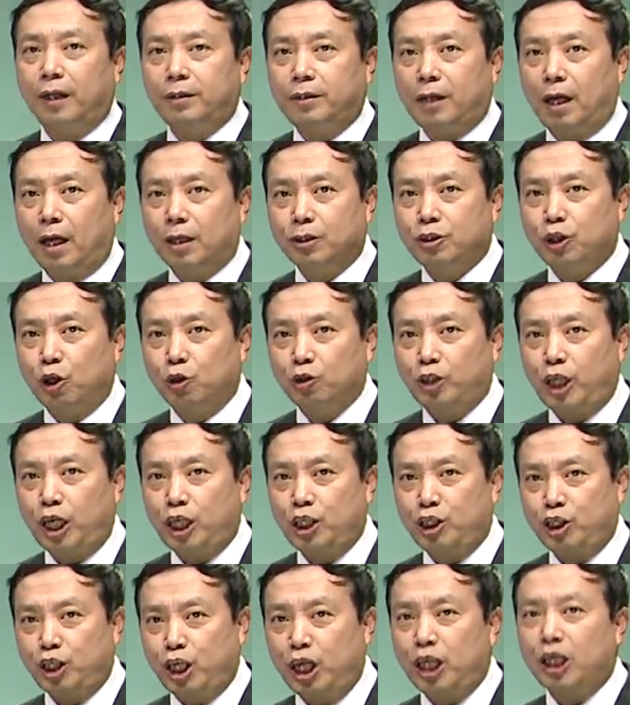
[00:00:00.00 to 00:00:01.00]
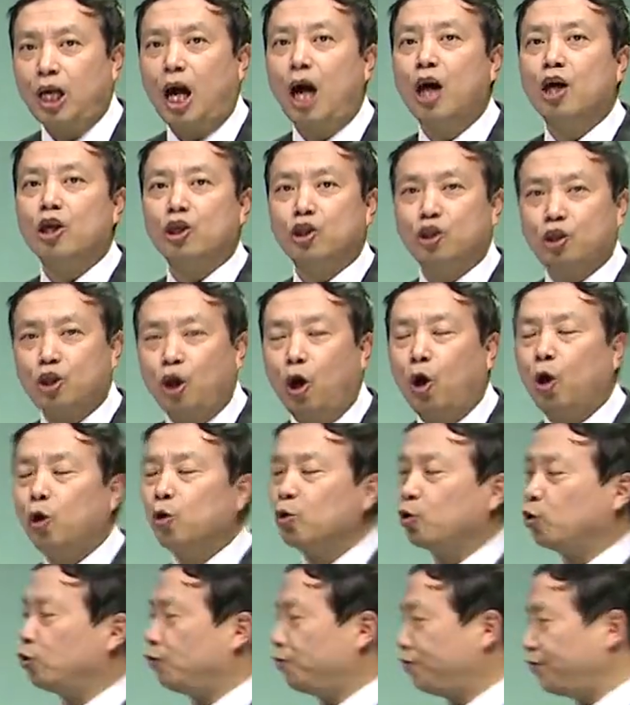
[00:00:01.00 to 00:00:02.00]
讲授第十一章收
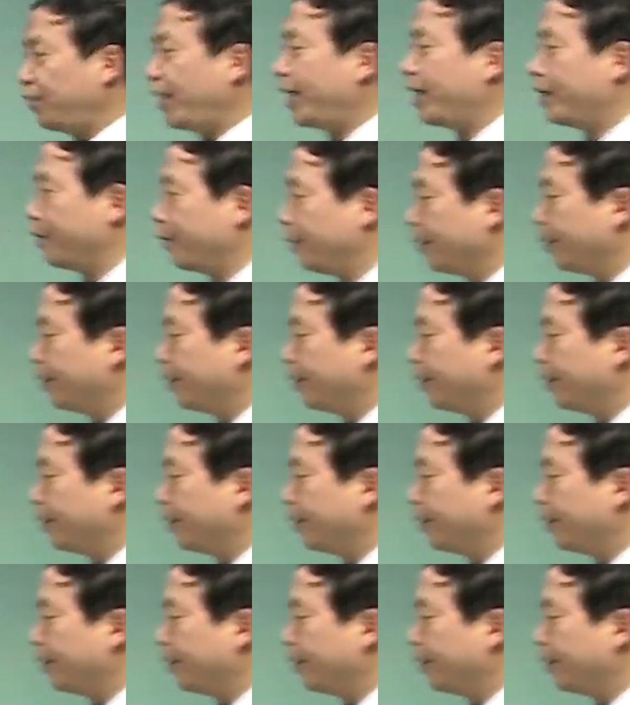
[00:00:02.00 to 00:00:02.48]
入、费用